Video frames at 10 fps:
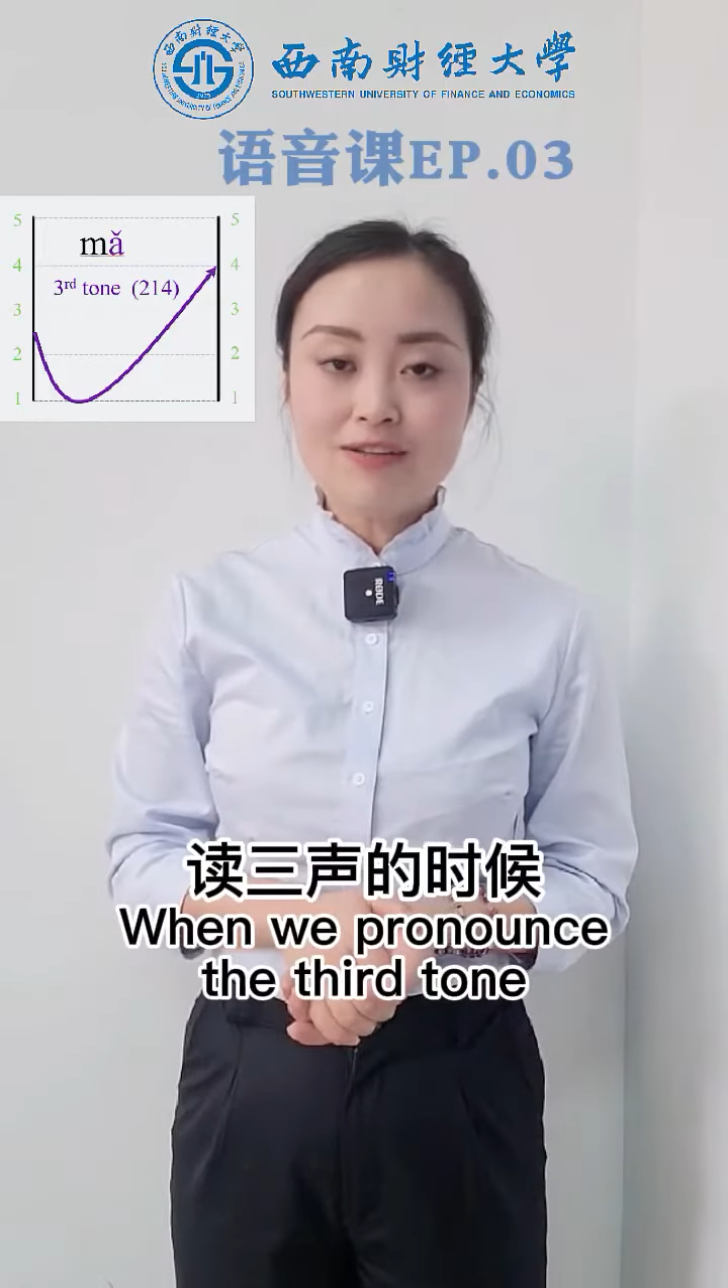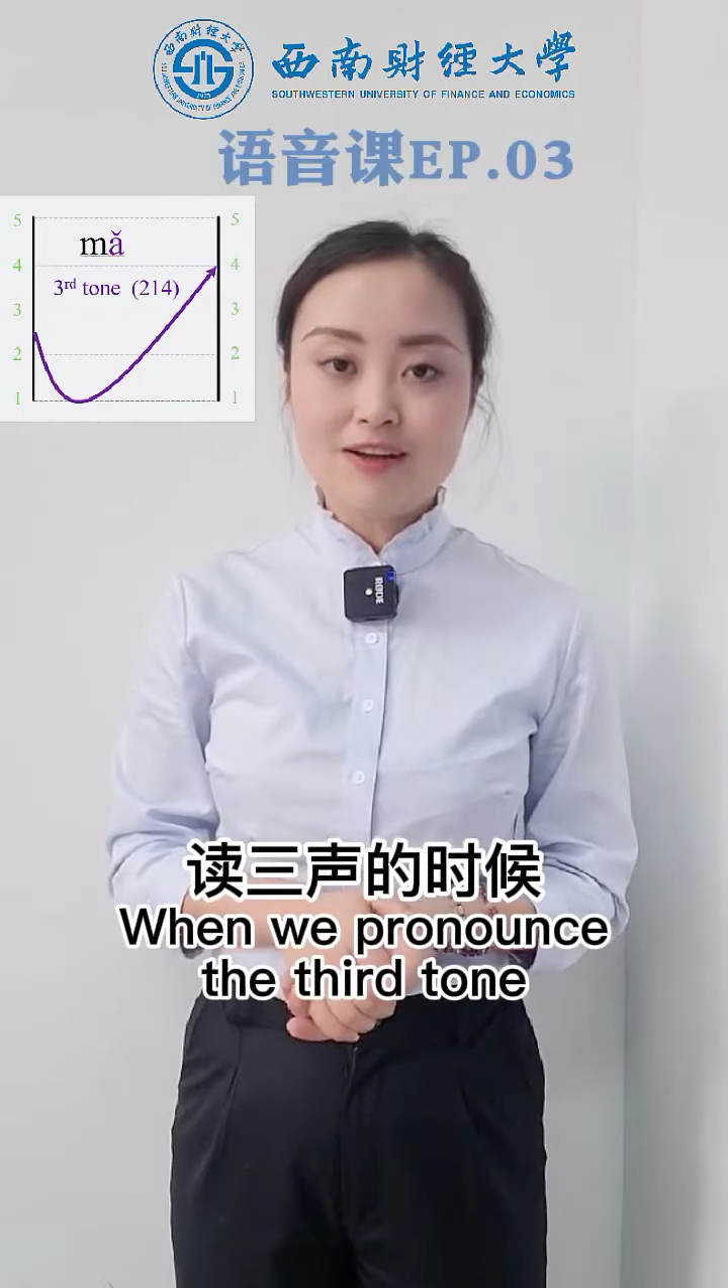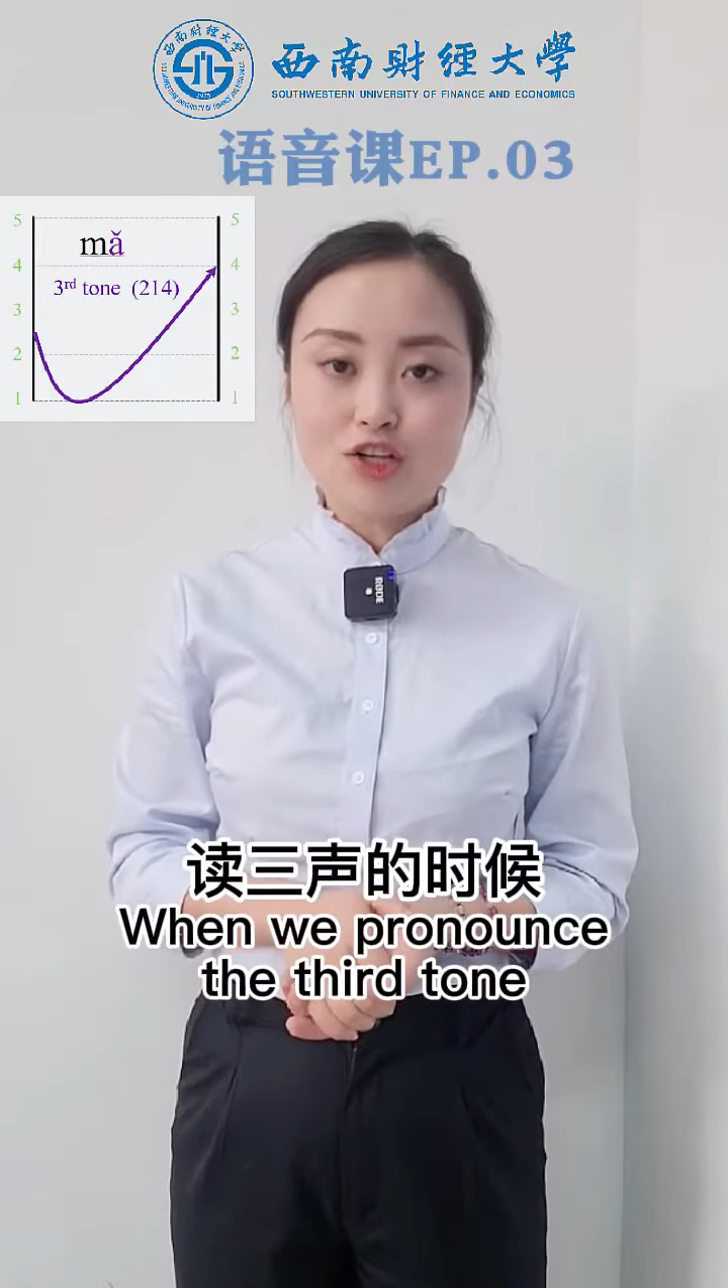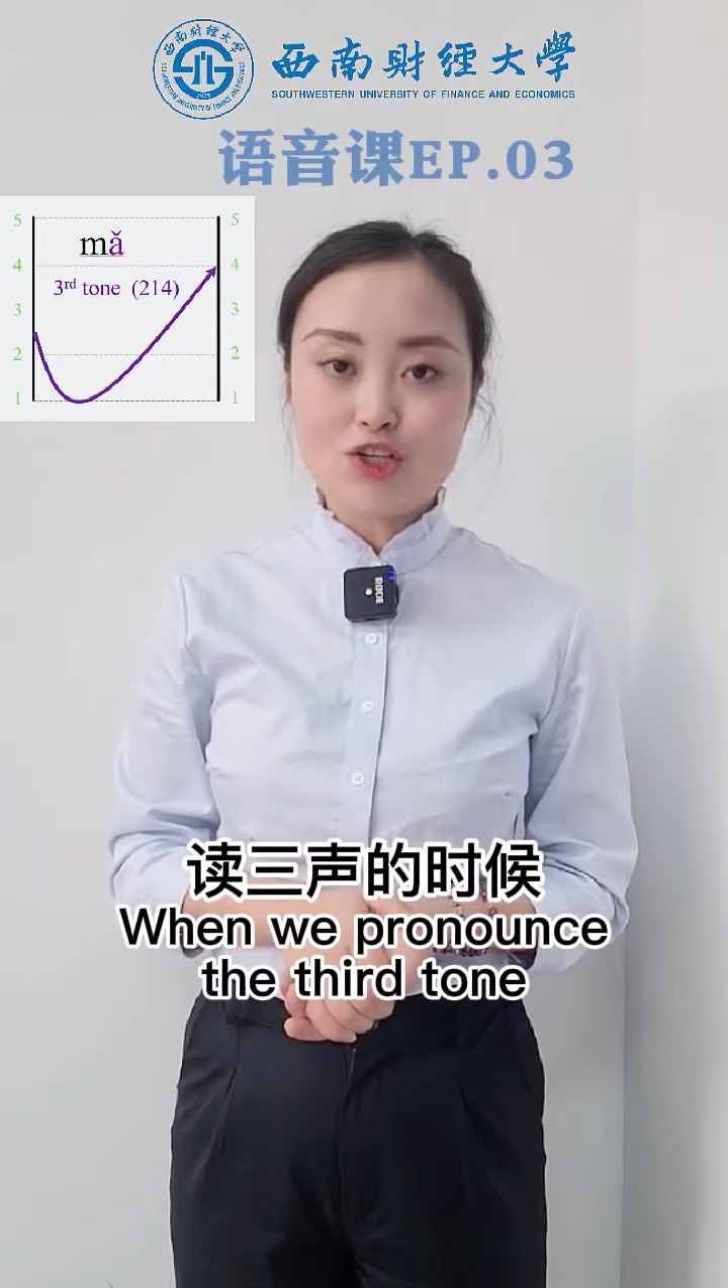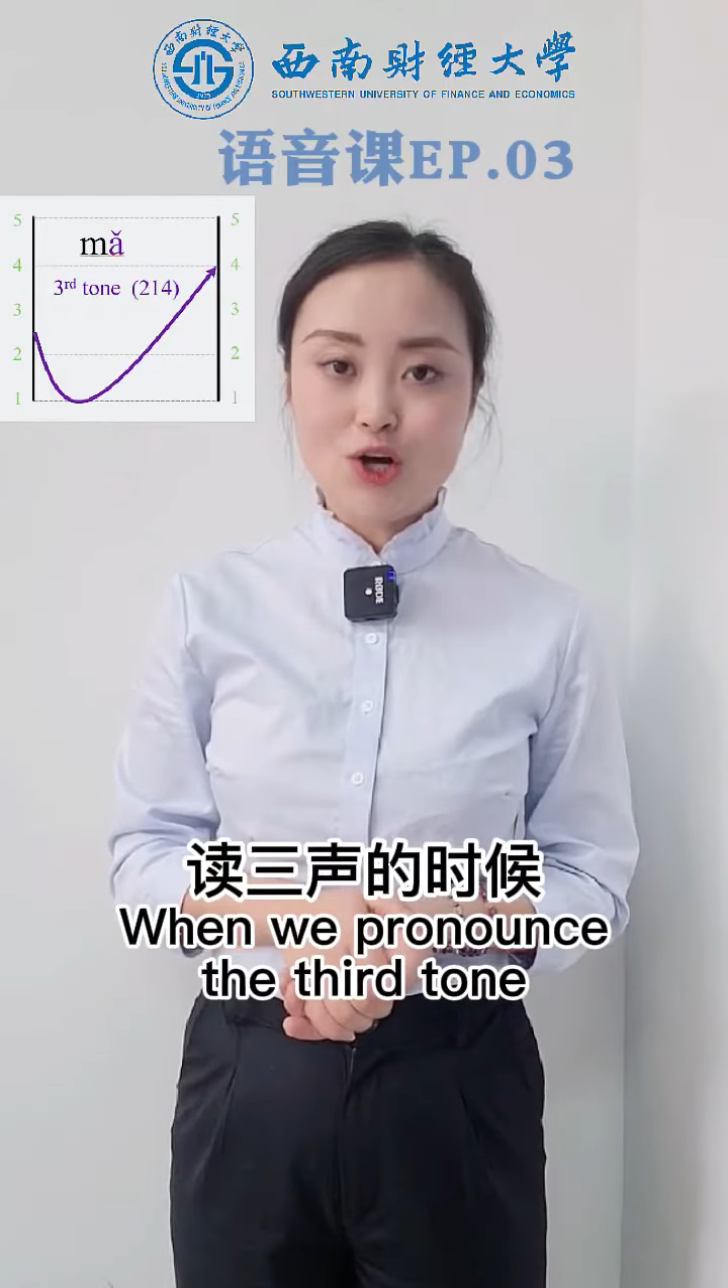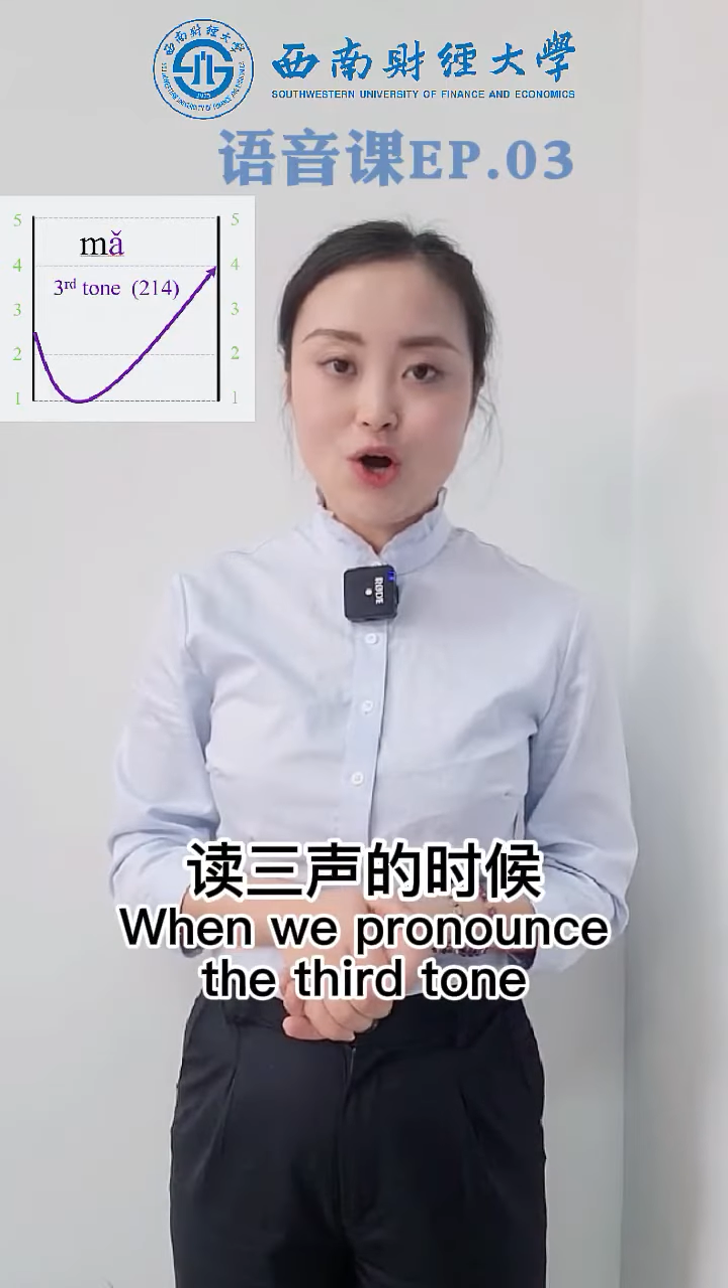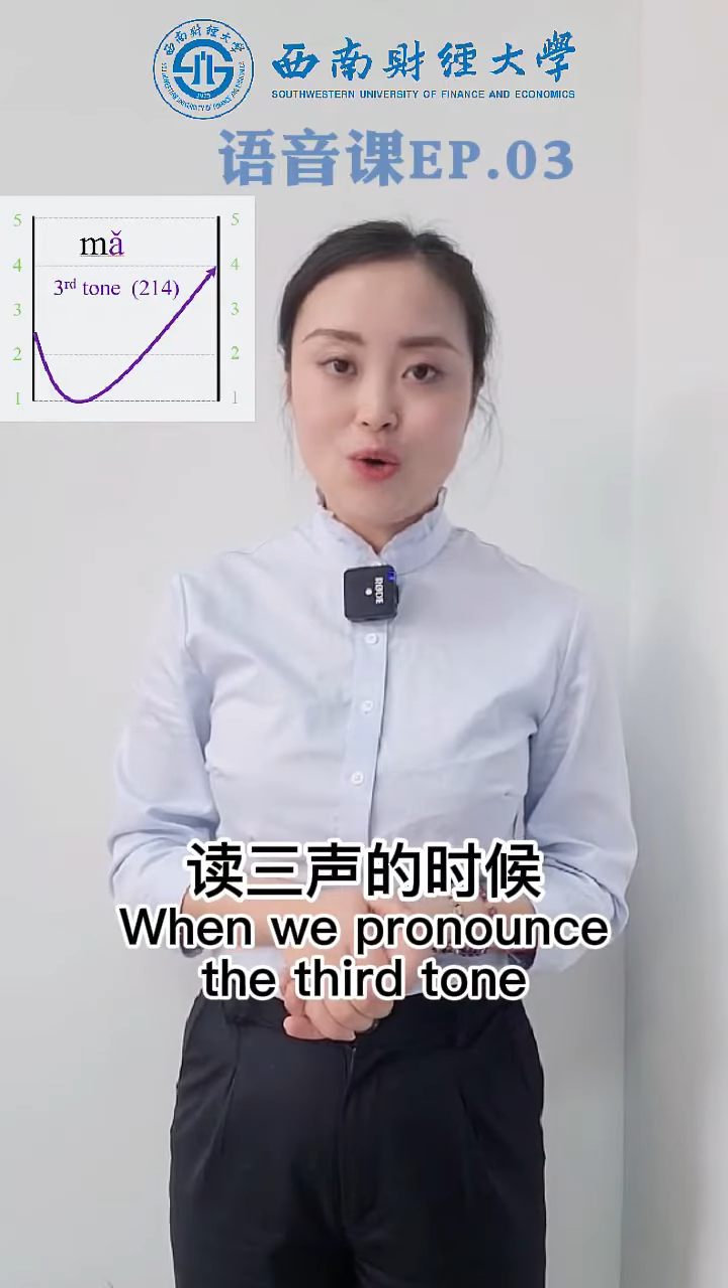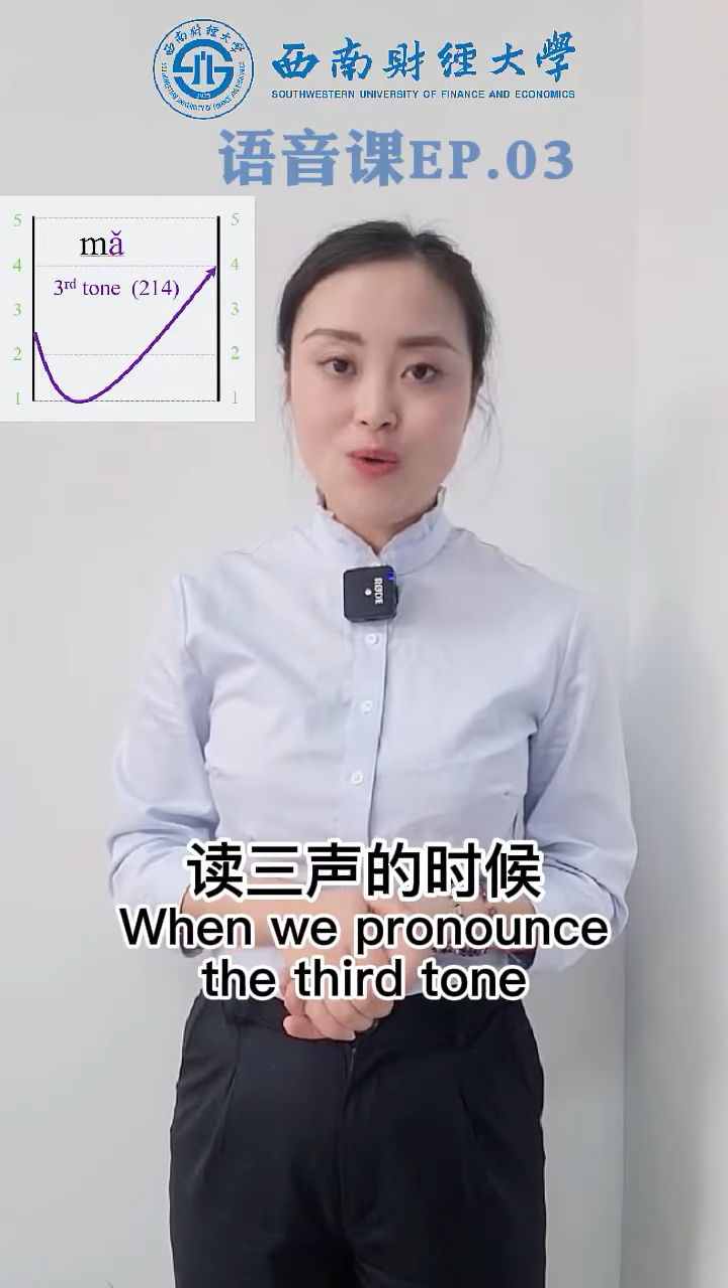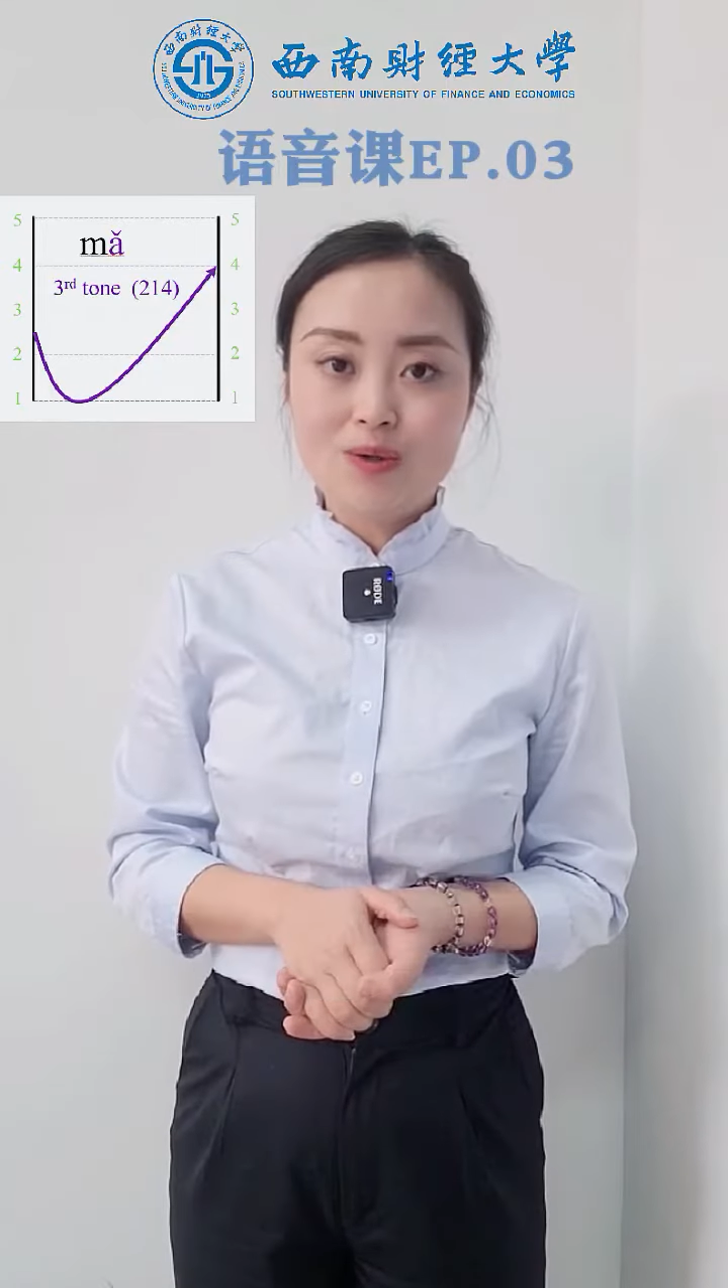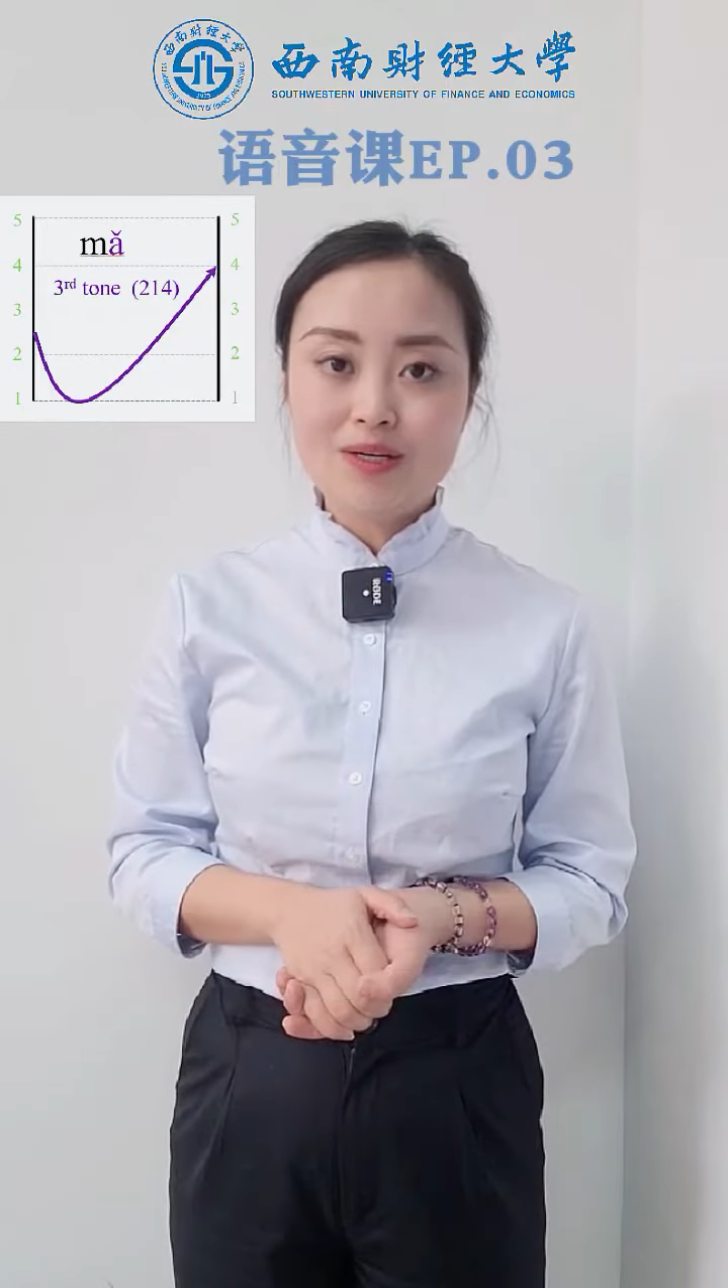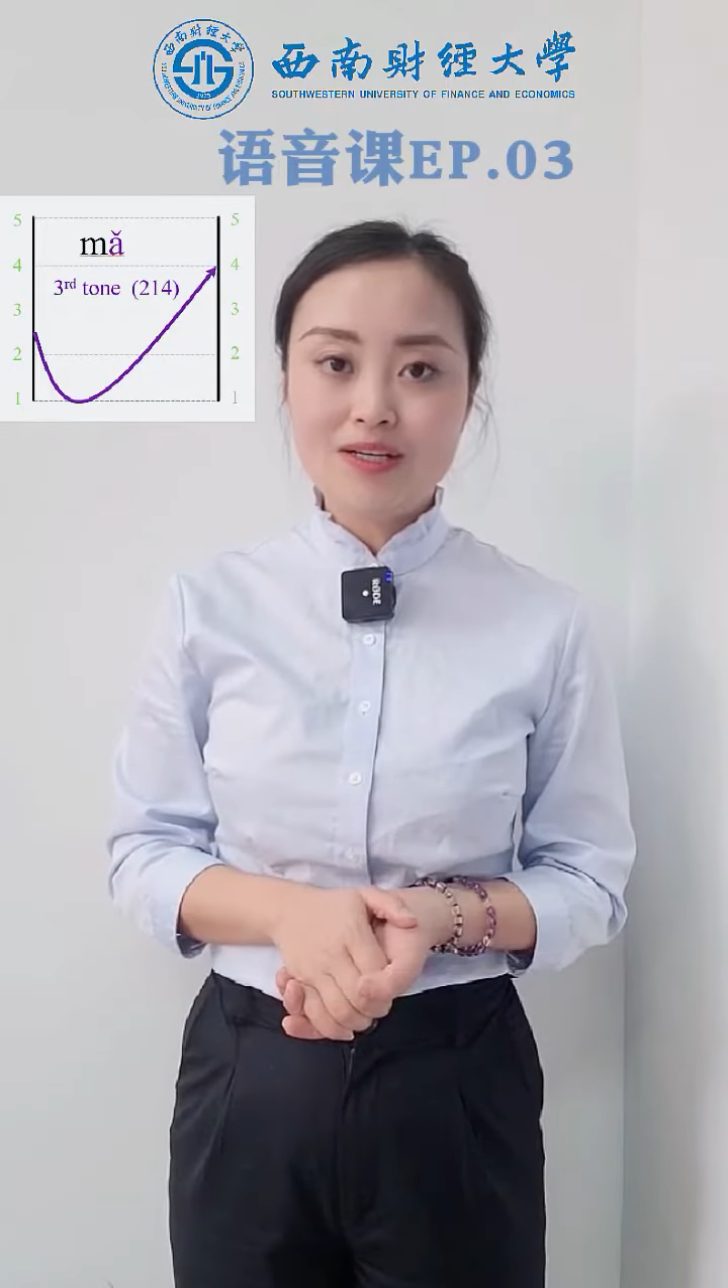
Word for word: 的时候，